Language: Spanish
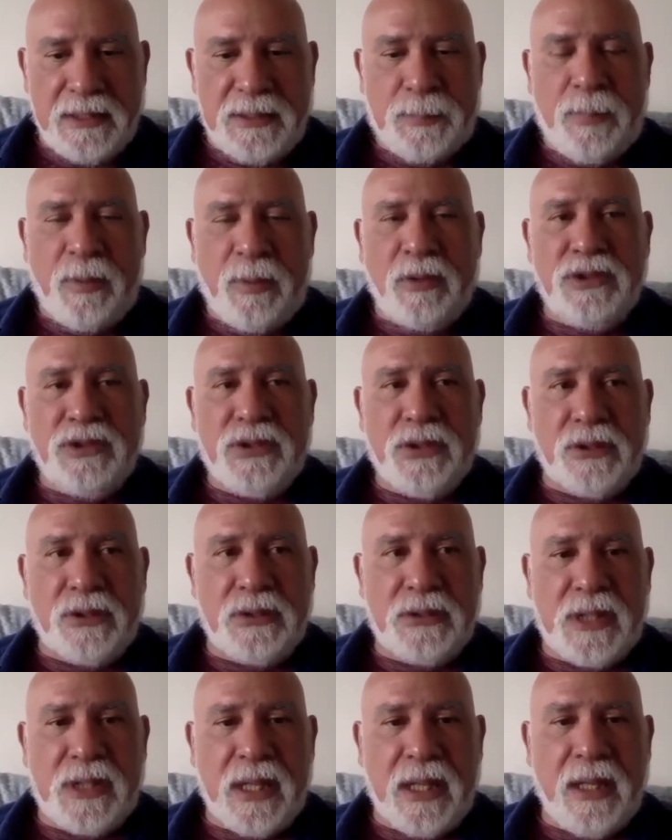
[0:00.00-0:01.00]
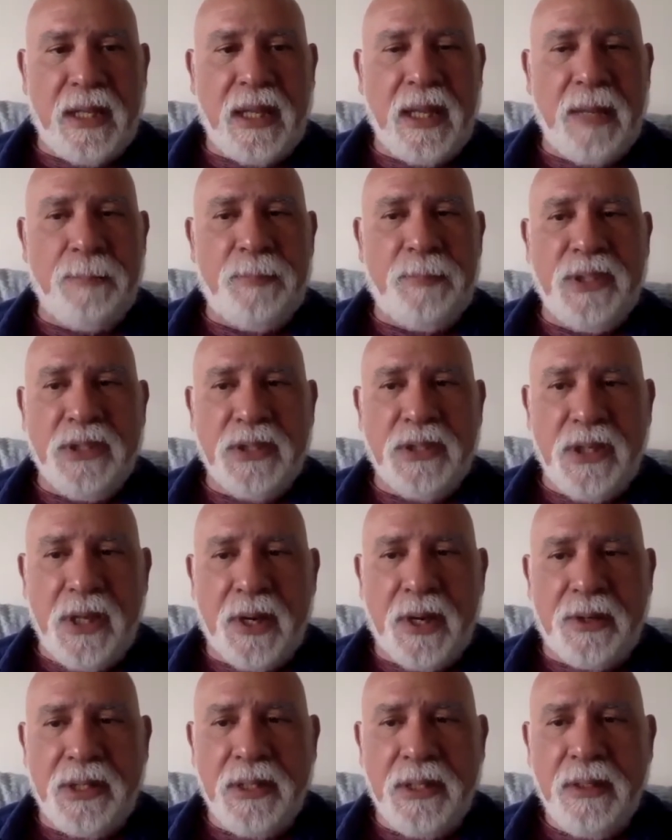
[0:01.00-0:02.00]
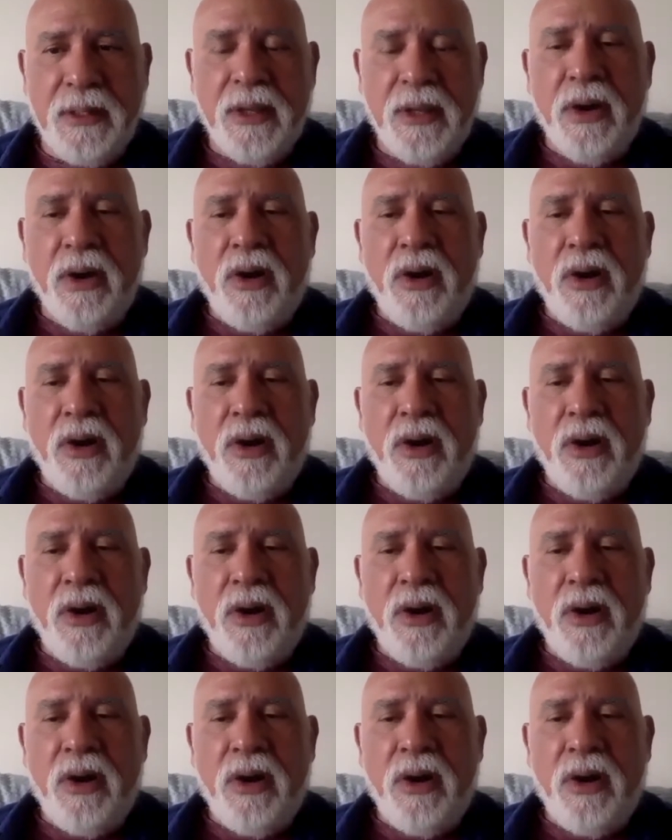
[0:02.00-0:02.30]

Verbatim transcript: sponsors de Hemp Engineering.